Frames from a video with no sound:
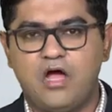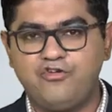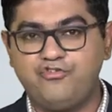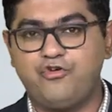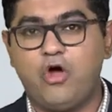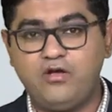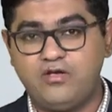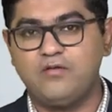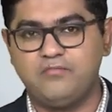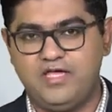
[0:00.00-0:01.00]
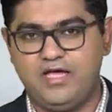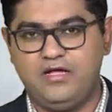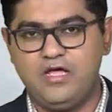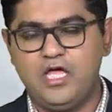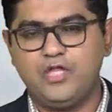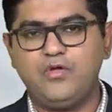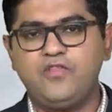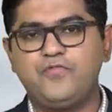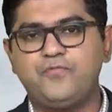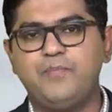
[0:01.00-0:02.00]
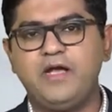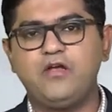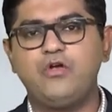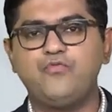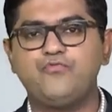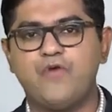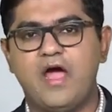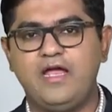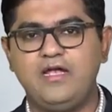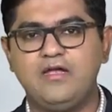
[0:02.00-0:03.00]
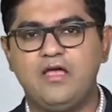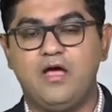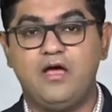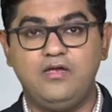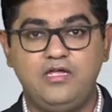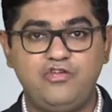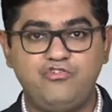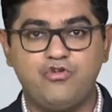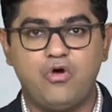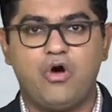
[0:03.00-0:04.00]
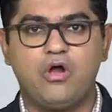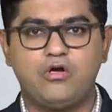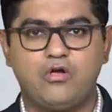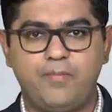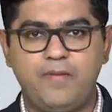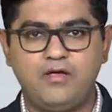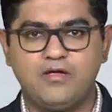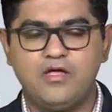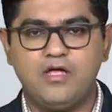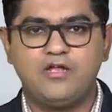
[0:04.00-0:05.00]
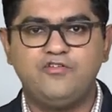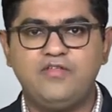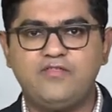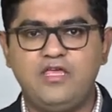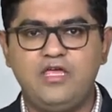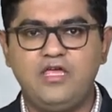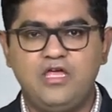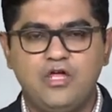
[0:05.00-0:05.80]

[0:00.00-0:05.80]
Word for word: अ शॉर्ट टर्म गिग तो इट्स बेटर टू फाइंड अ नीश और अ टॉपिक जिसकी